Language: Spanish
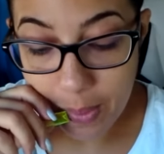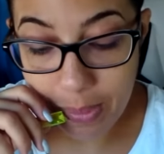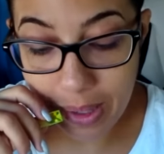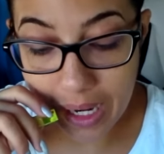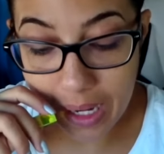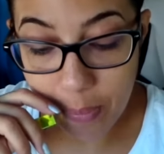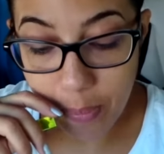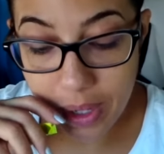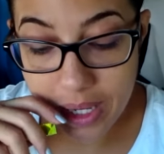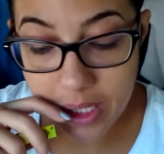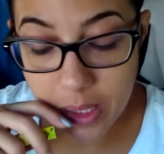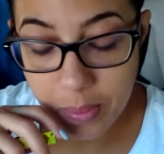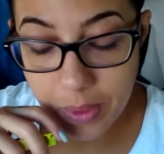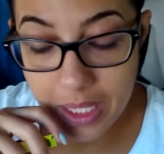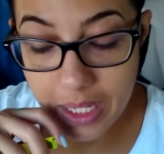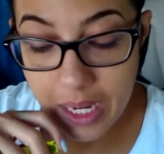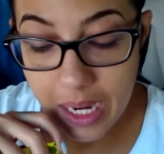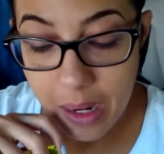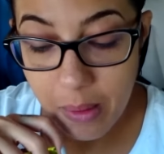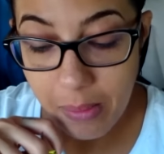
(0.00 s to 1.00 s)
Para que puedas
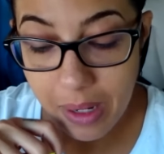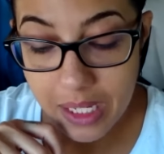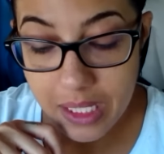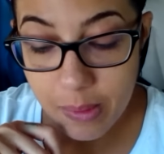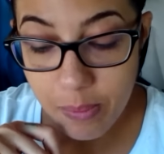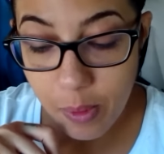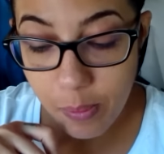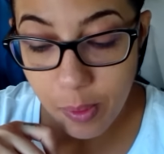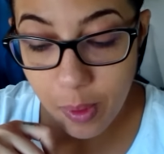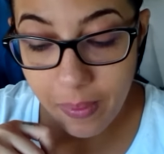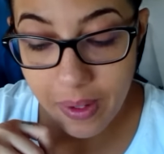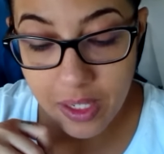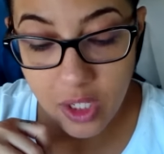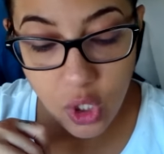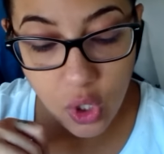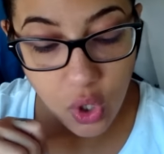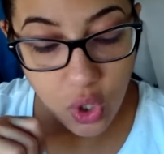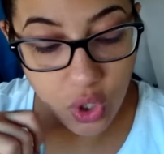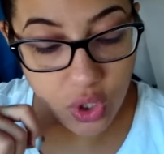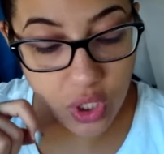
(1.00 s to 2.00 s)
obtener el máximo
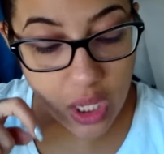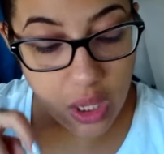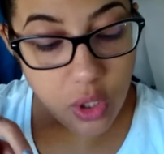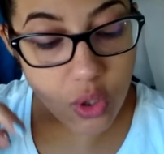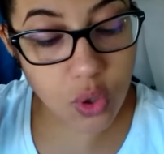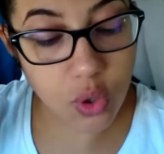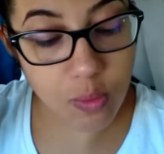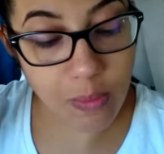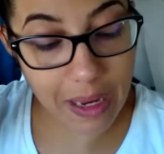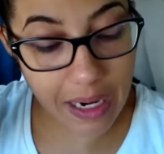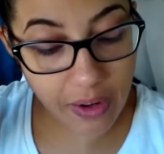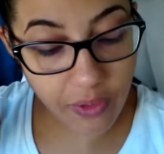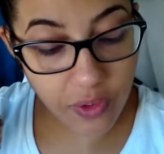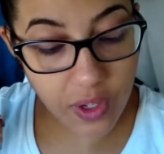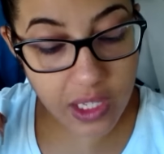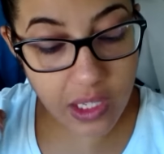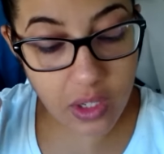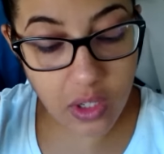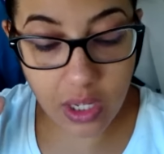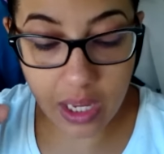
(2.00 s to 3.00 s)
provecho conociendo sus
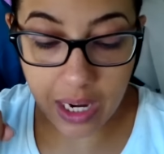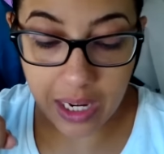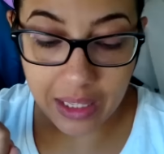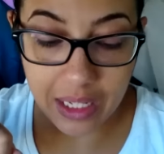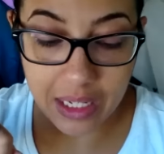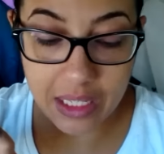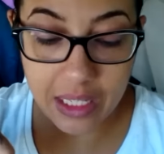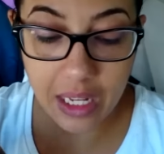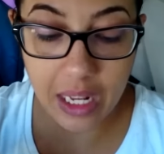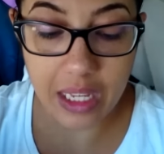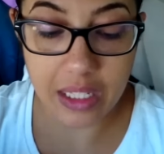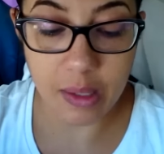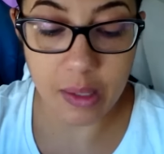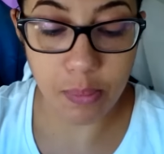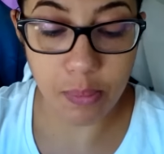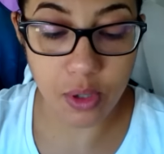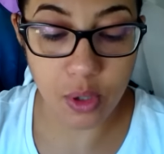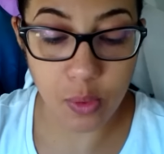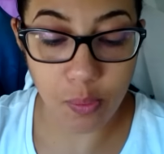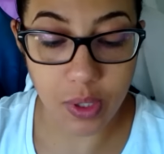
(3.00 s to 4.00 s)
beneficios, características
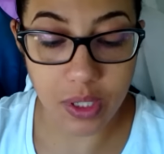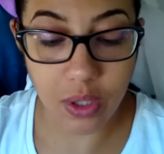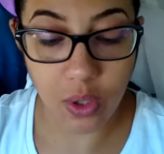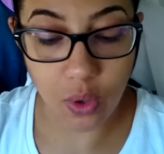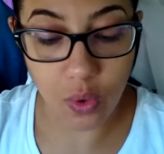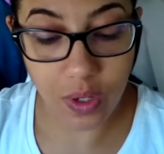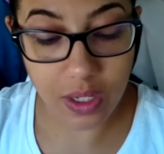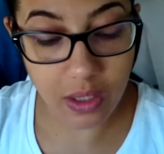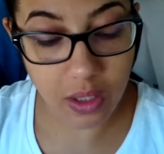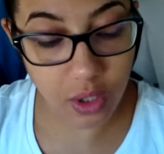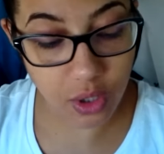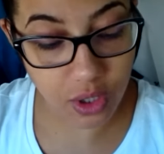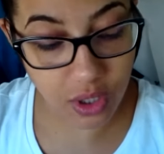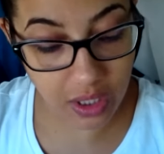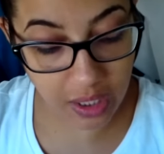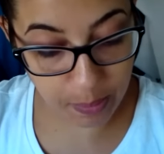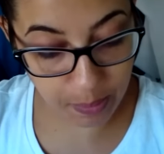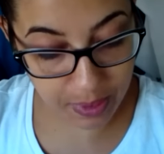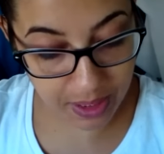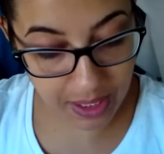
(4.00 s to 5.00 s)
y por supuesto
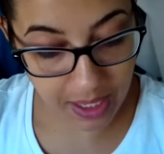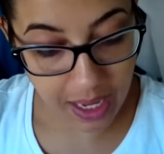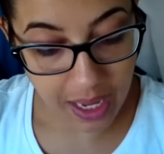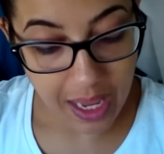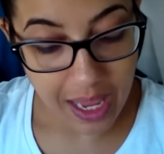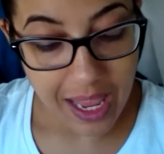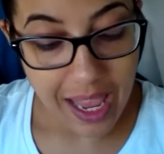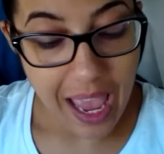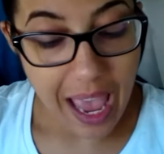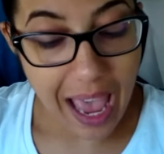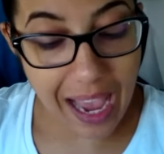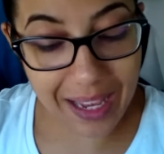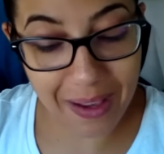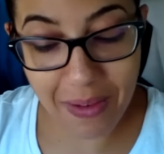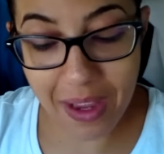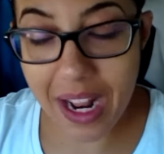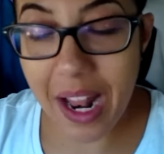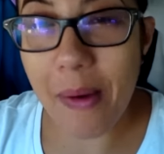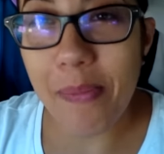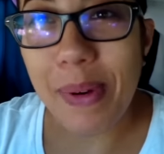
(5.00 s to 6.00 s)
nuestros tips.
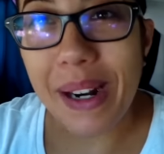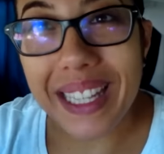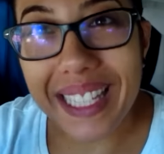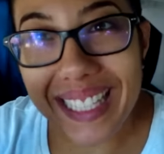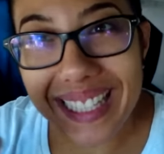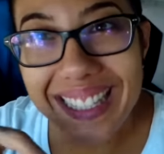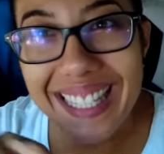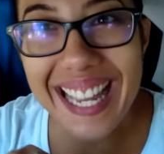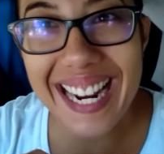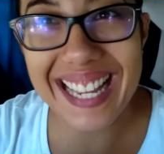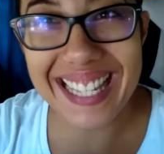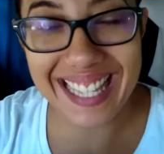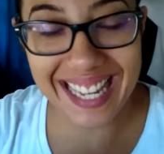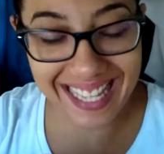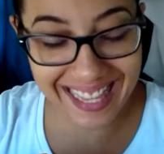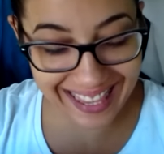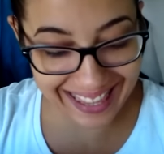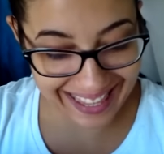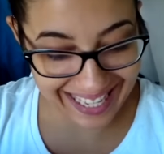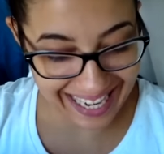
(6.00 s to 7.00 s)
Aquí viene la parte
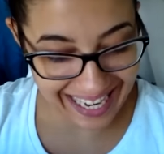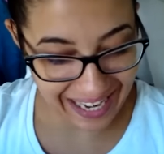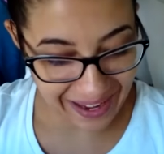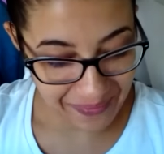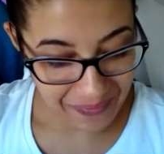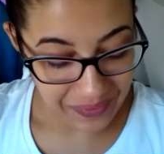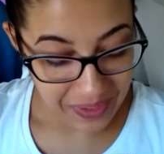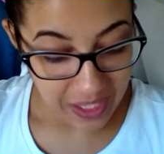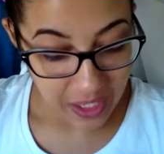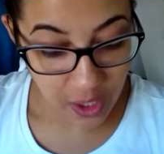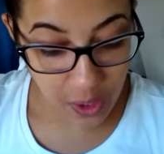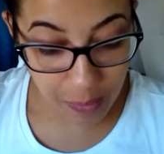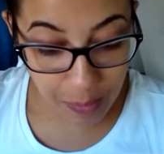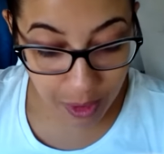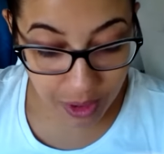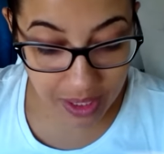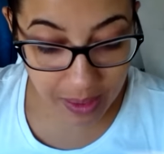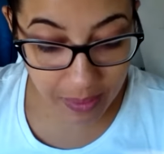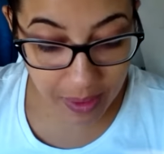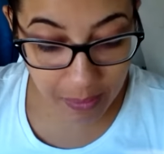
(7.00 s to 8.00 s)
interesante.
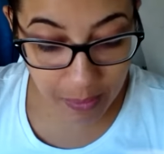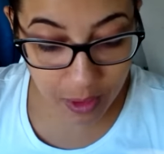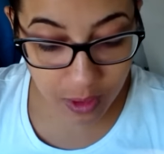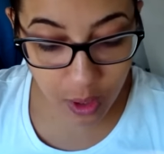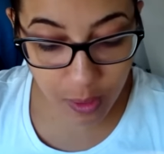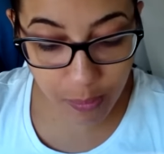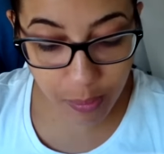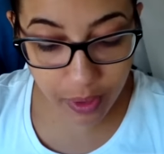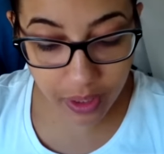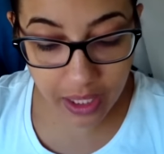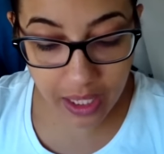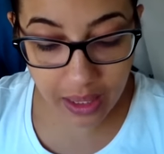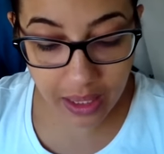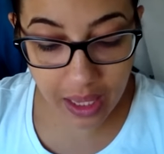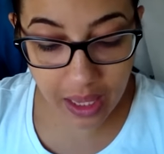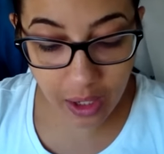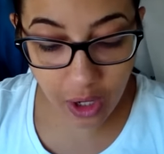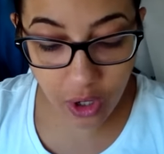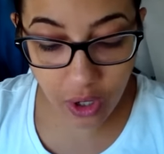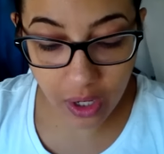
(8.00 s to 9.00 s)
Como sabemos lo
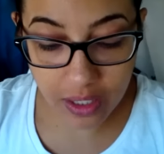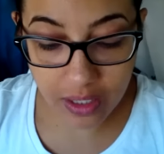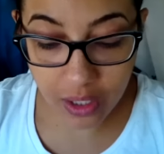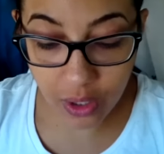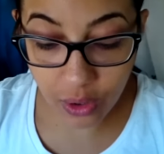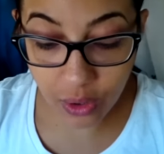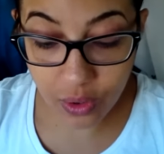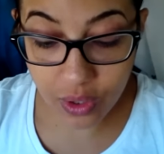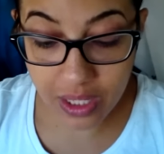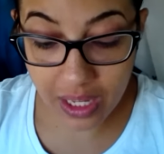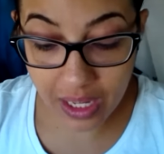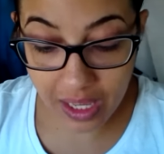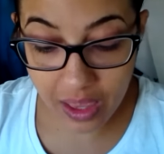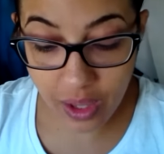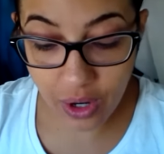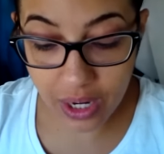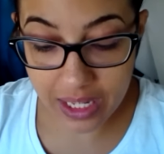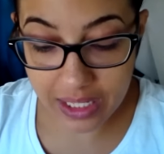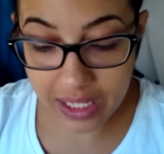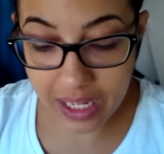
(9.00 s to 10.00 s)
importante que son tus
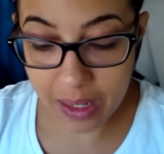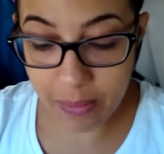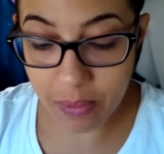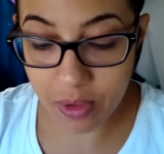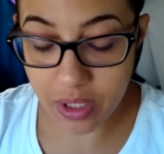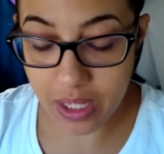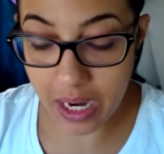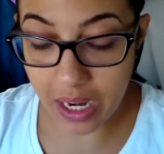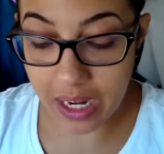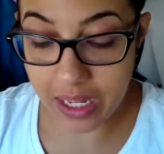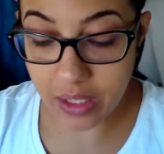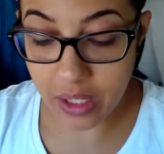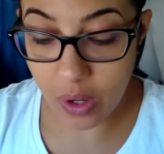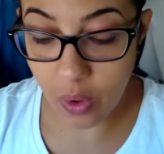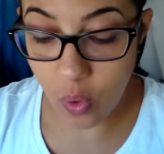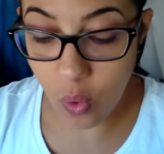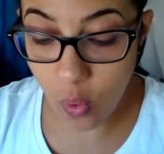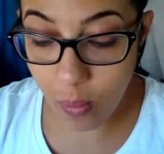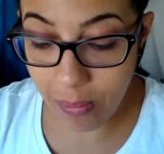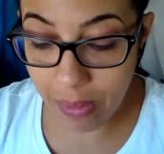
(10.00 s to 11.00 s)
seguidoras, queremos darles
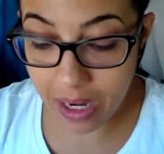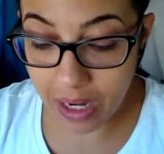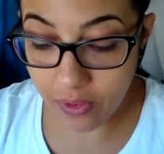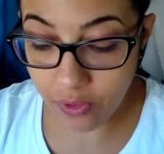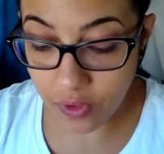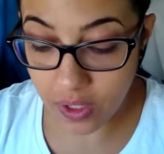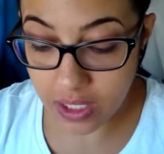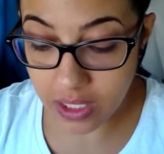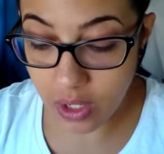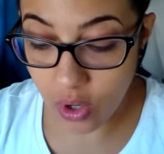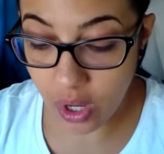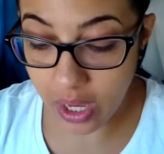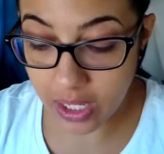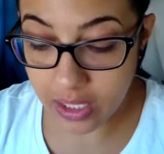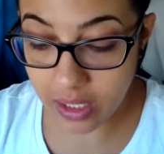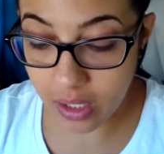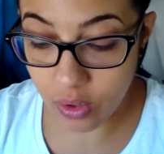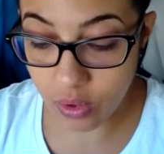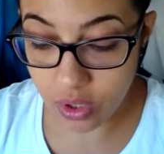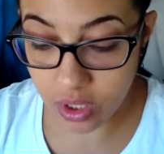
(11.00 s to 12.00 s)
un beneficio
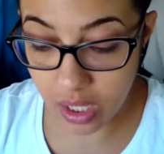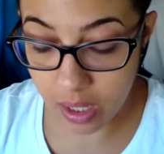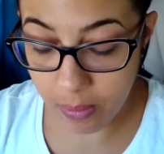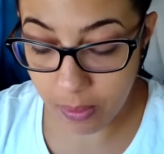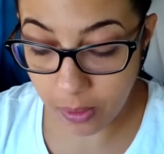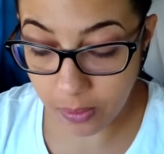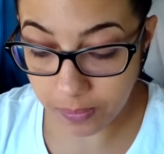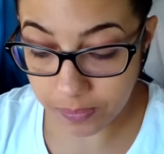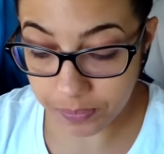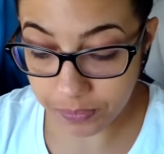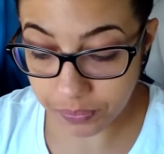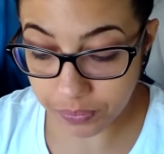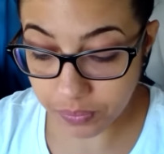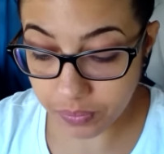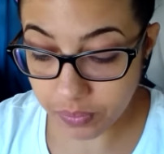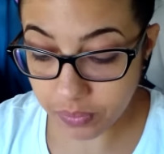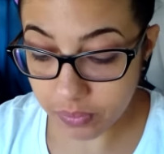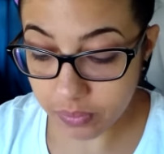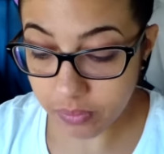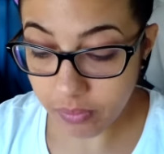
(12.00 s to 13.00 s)
exclusivo
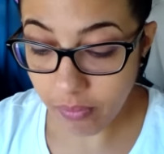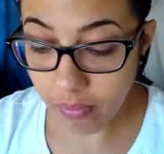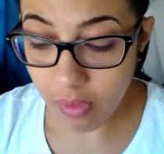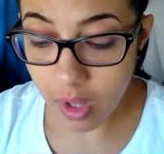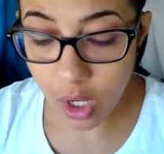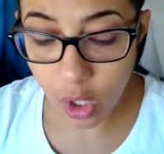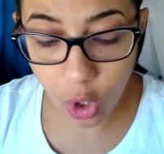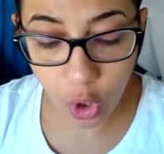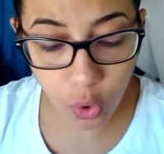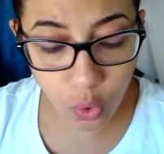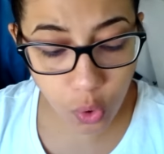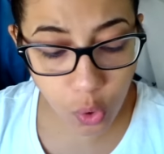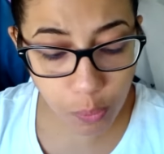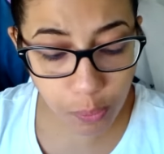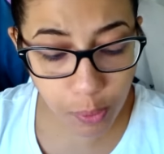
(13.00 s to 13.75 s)
con un